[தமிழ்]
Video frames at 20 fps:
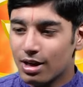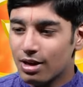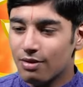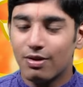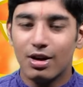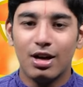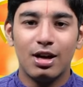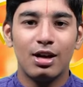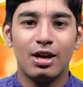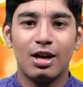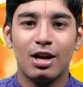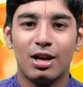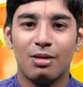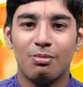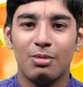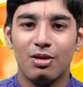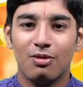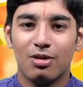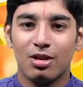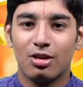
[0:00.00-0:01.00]
இவா
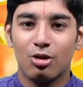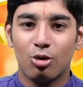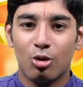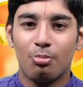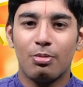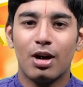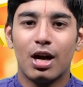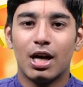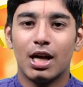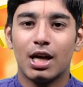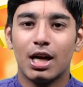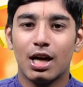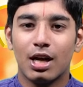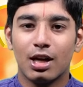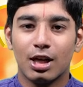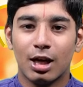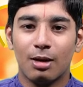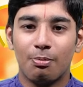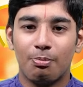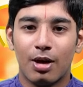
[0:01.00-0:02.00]
எல்லாருமே வந்து ரொம்ப அழகாக
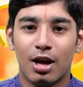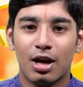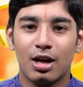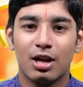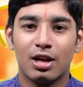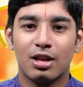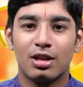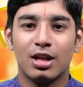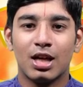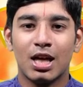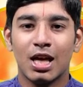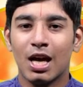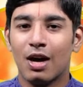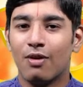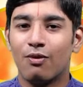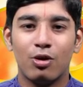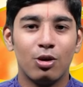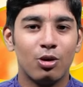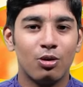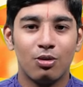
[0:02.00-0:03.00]
இருக்கா பார்க்குறதுக்கே
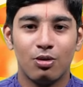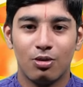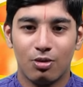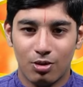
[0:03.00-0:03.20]
அவ்வளோ